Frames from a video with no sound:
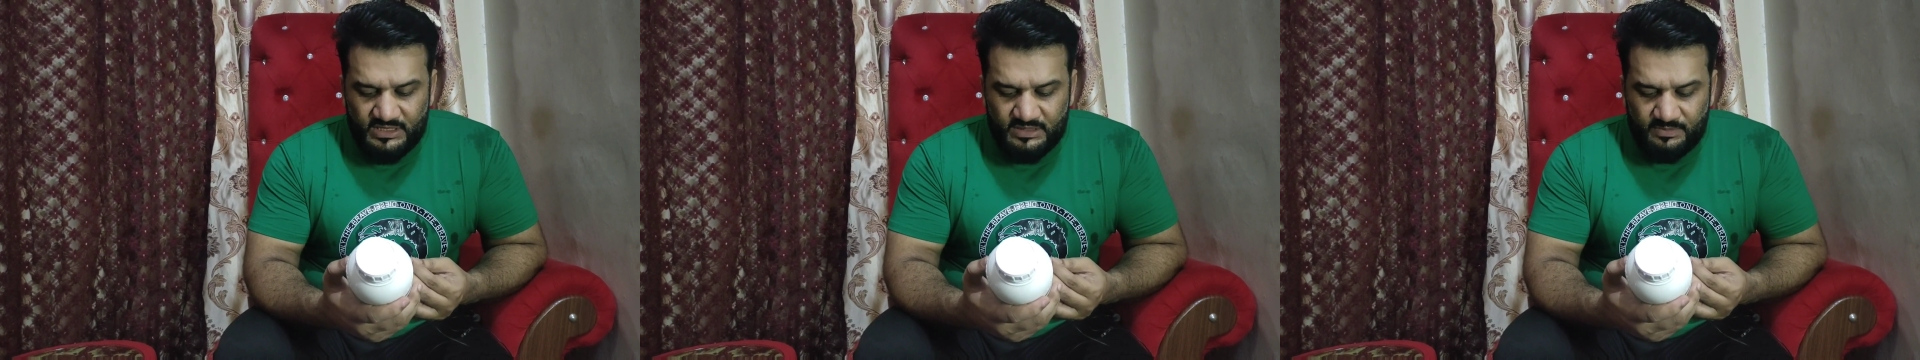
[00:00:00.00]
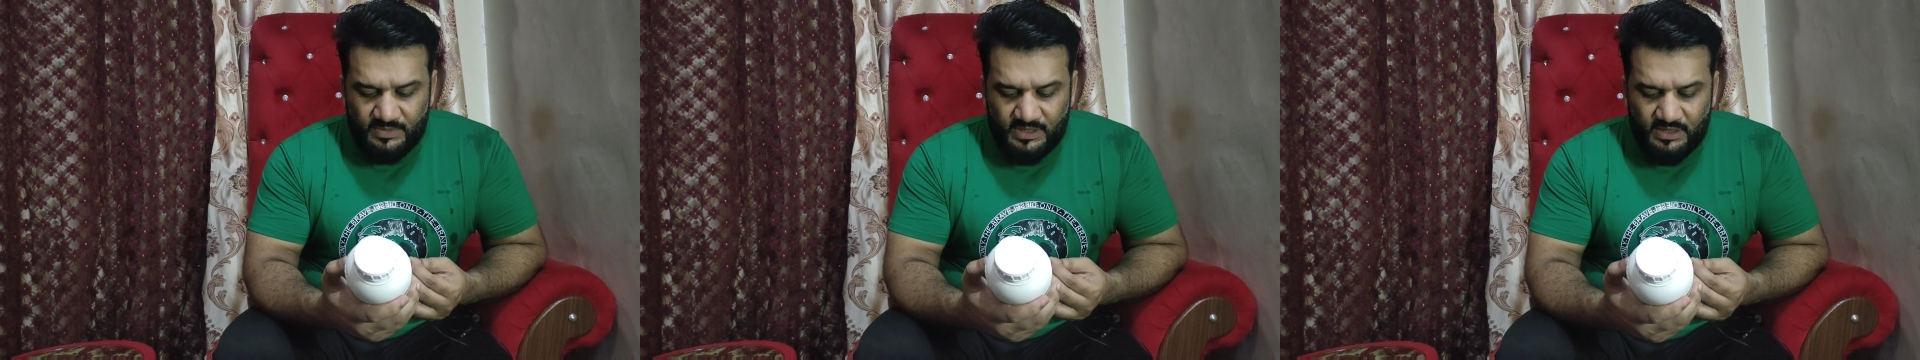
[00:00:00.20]

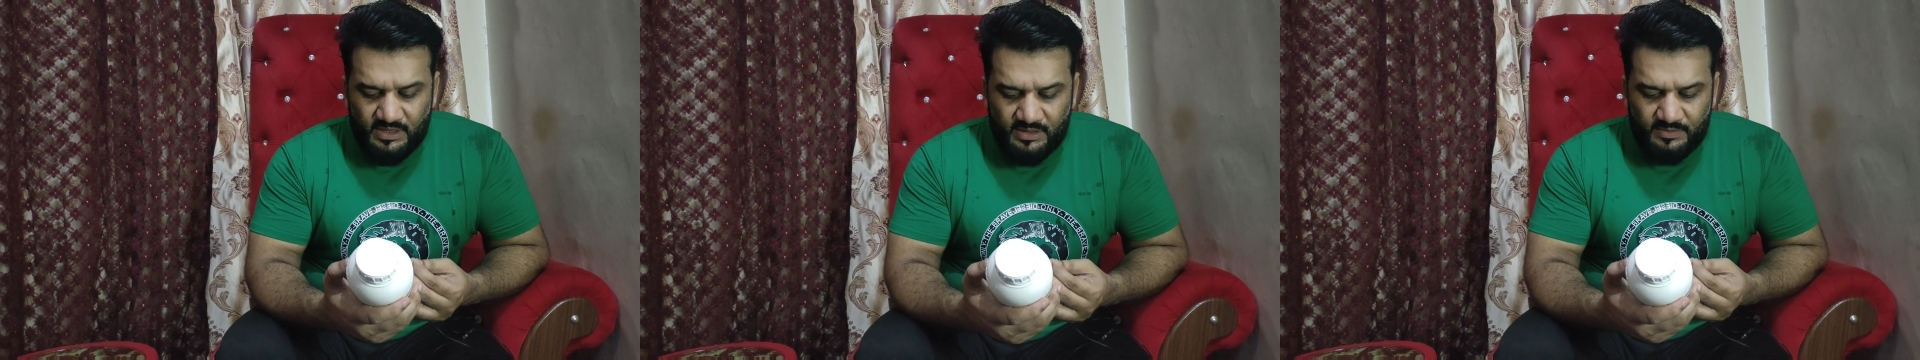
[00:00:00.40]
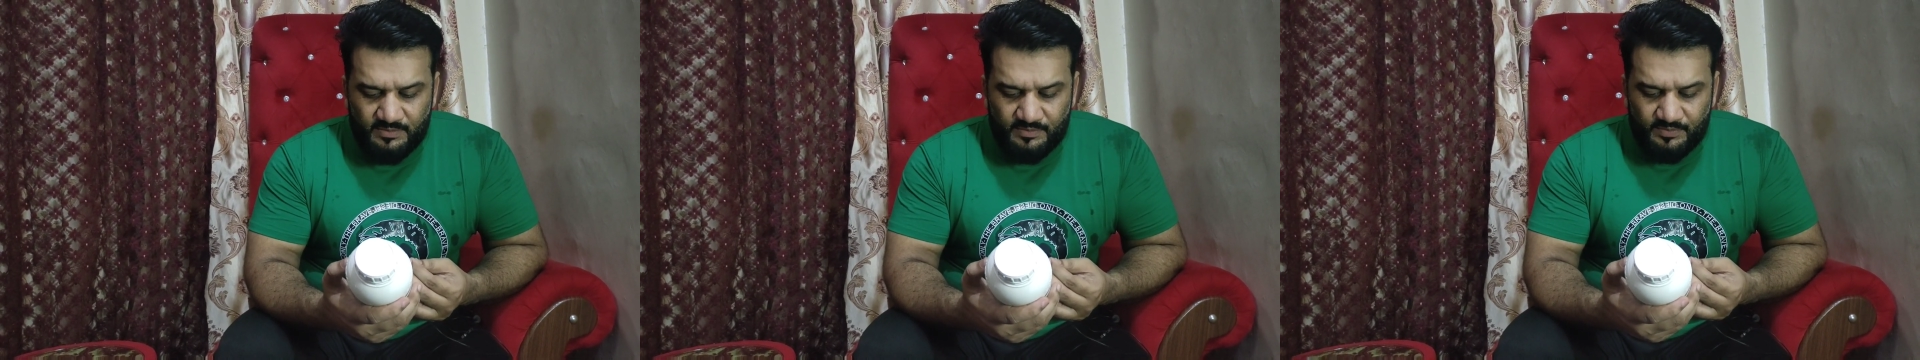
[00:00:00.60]

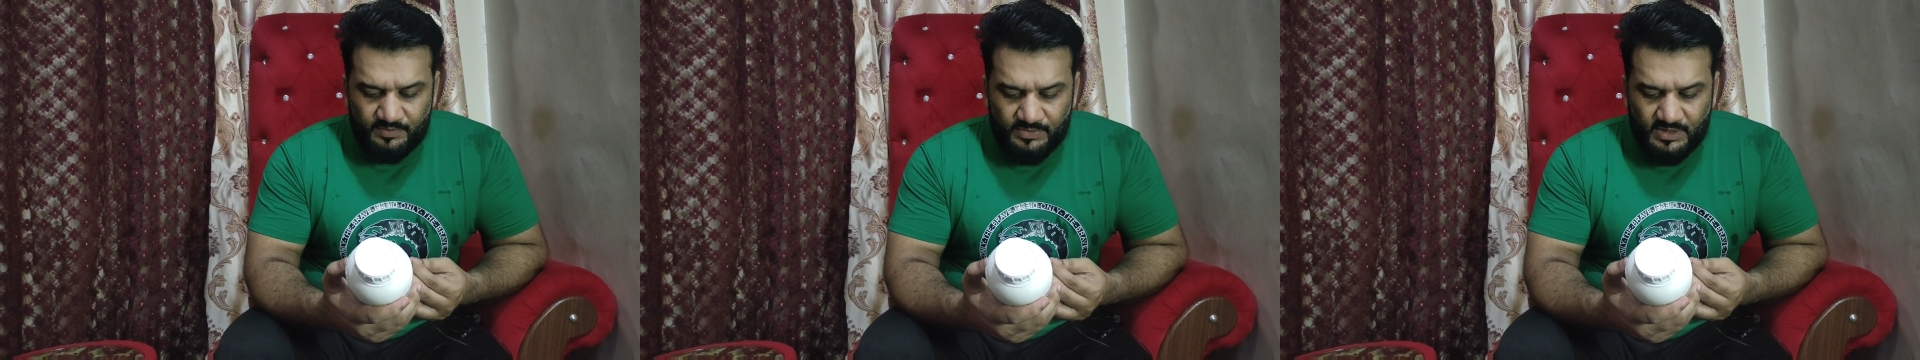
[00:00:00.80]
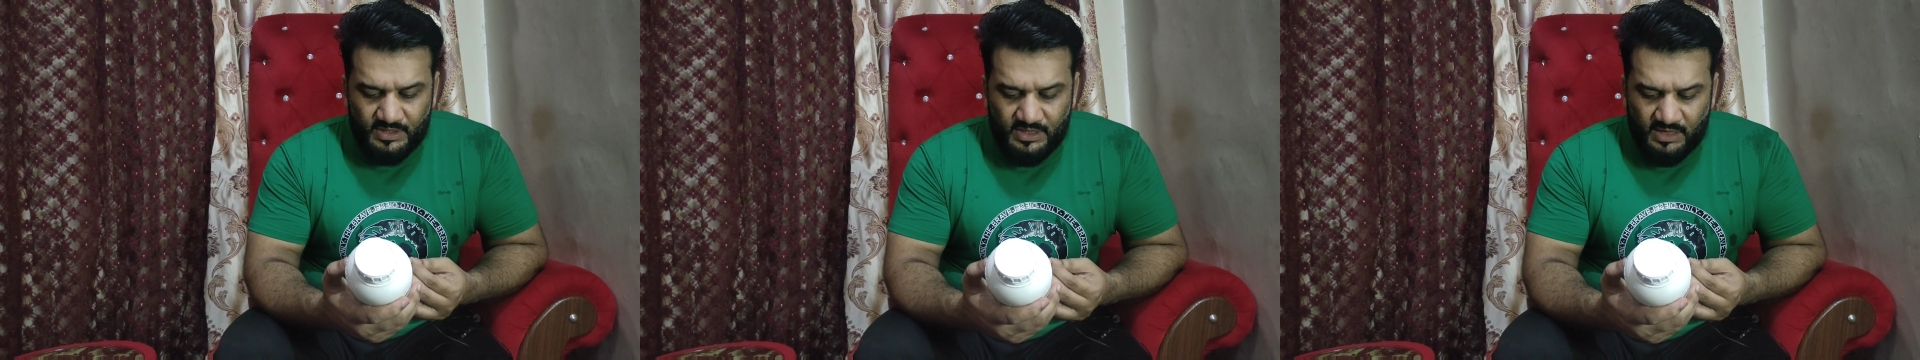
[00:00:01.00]
इसमें
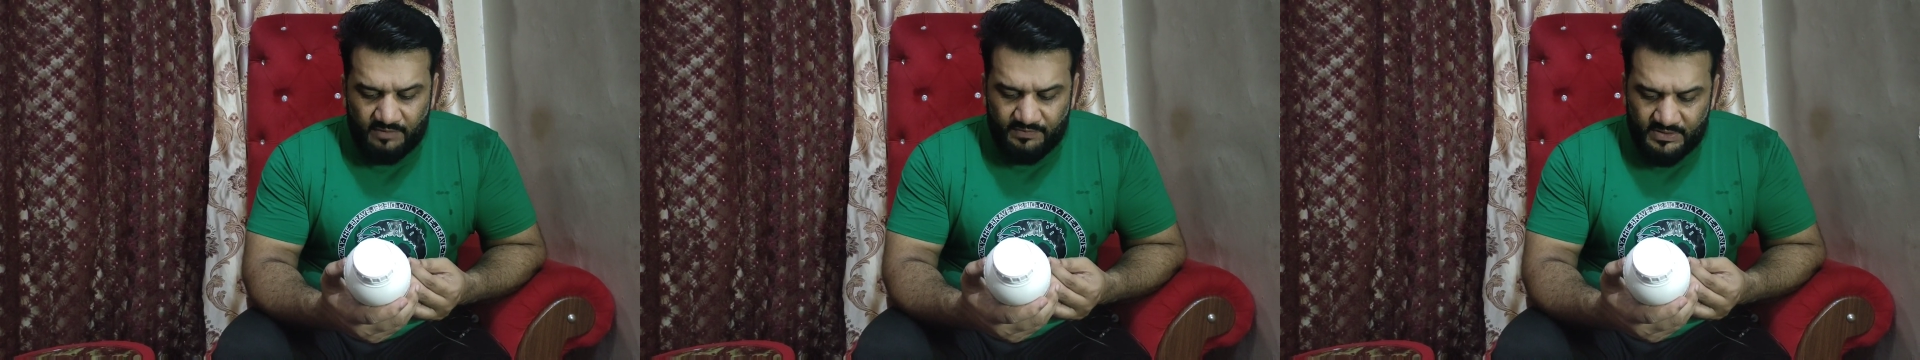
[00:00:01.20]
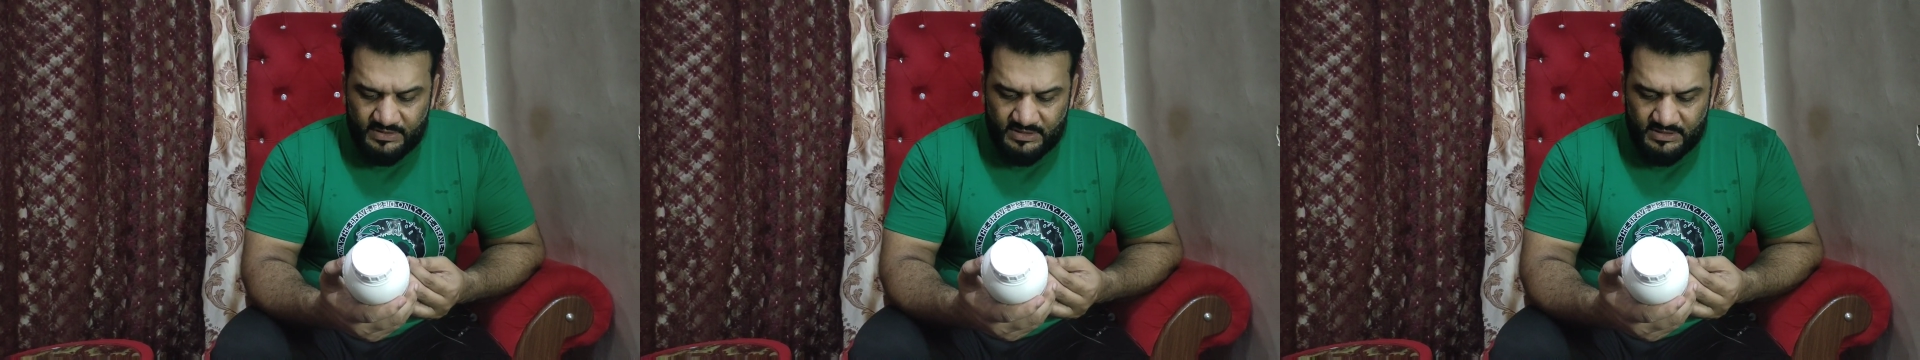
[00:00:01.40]

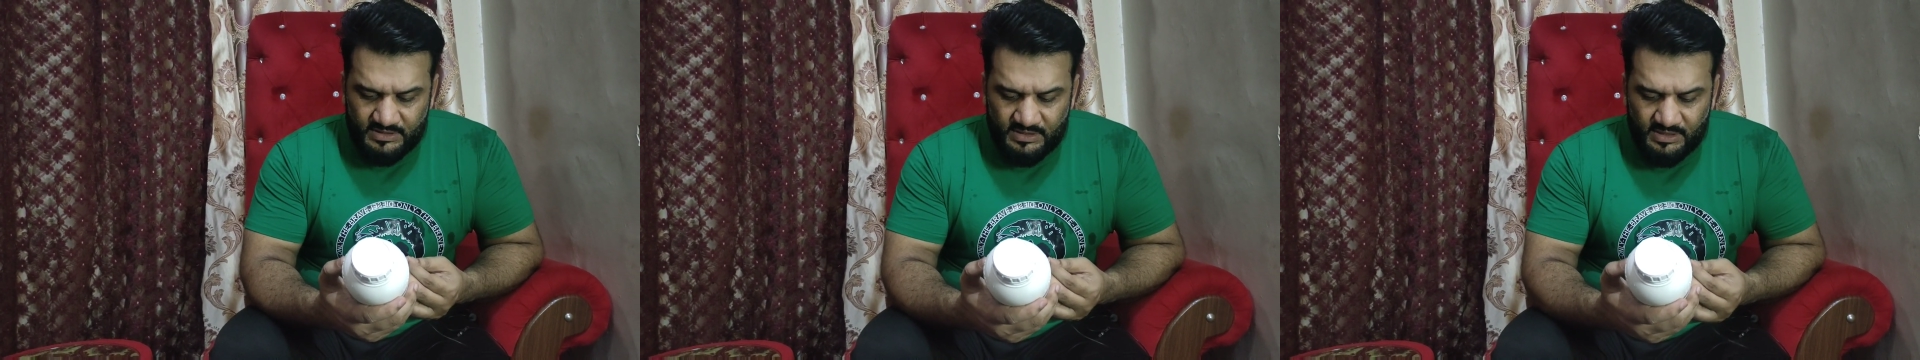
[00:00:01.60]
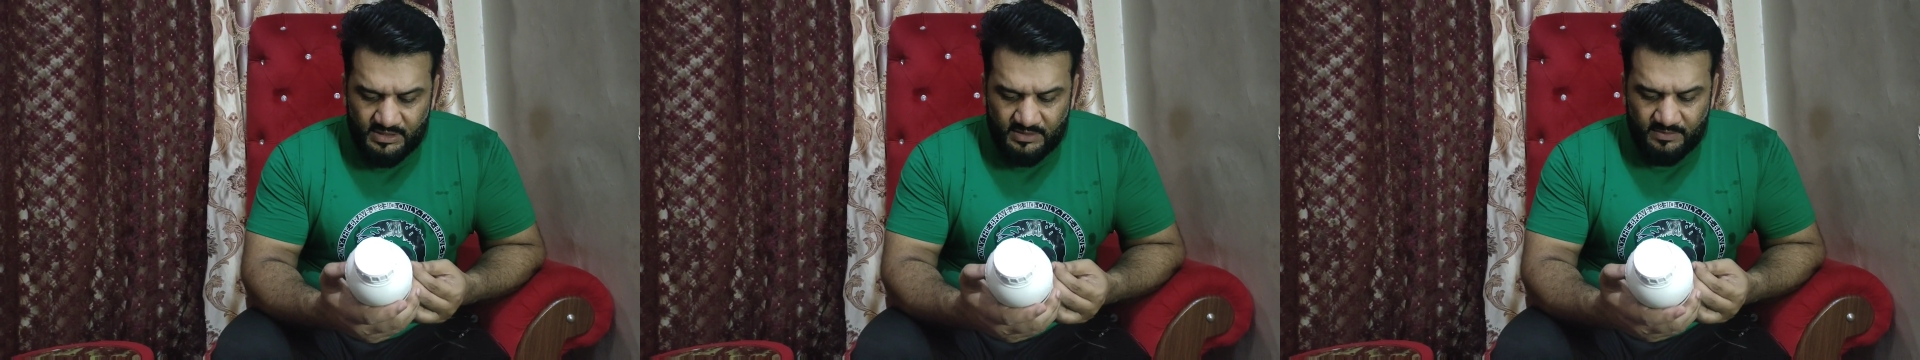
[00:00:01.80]
काफ़ी
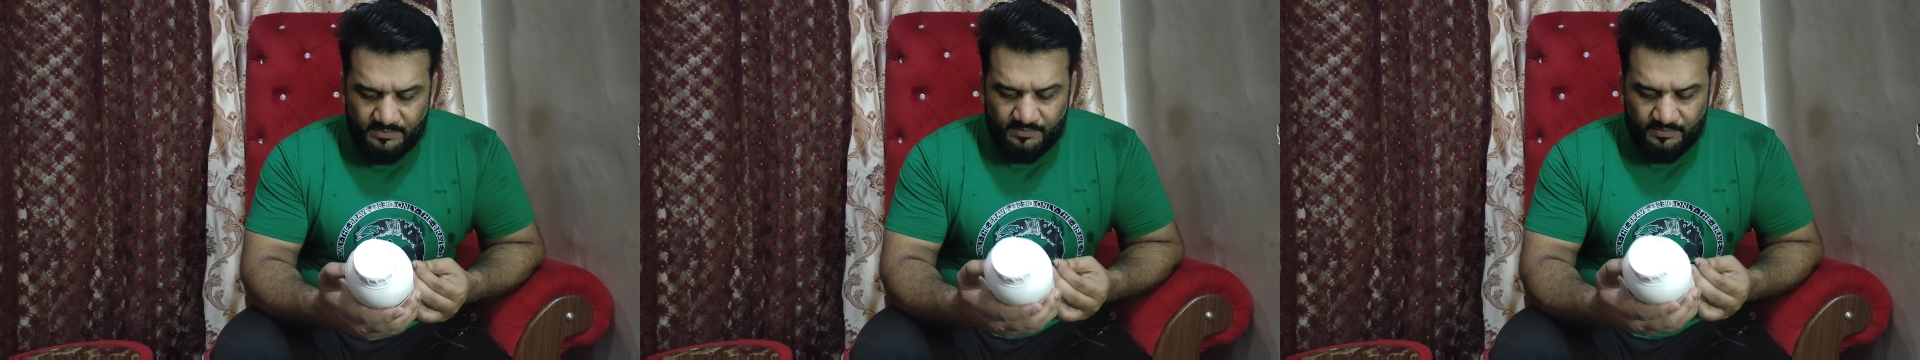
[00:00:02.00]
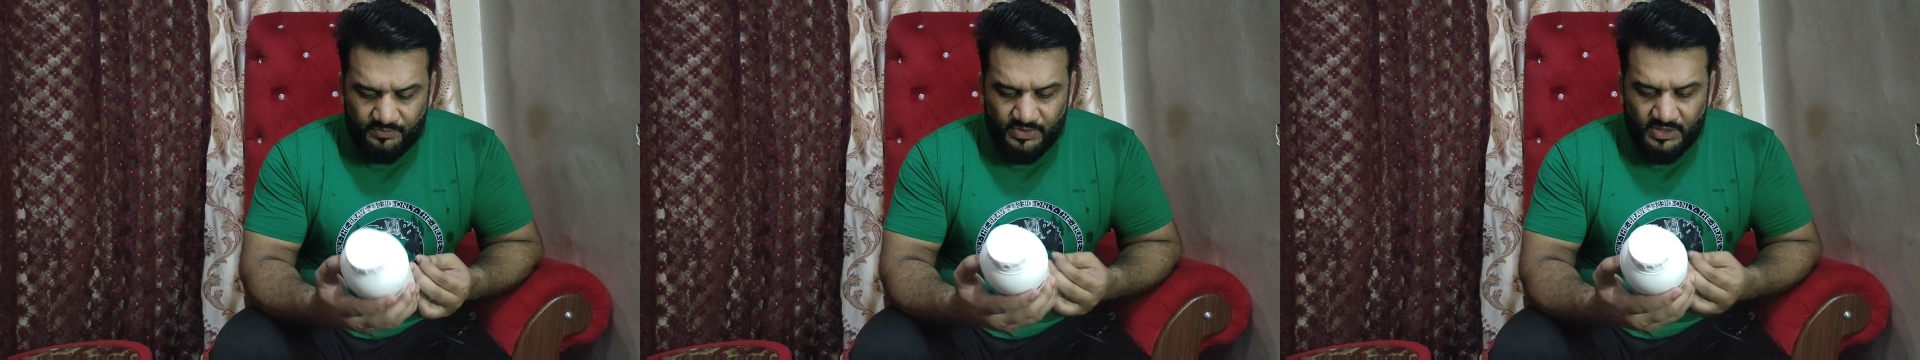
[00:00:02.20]
चीज़ें हैं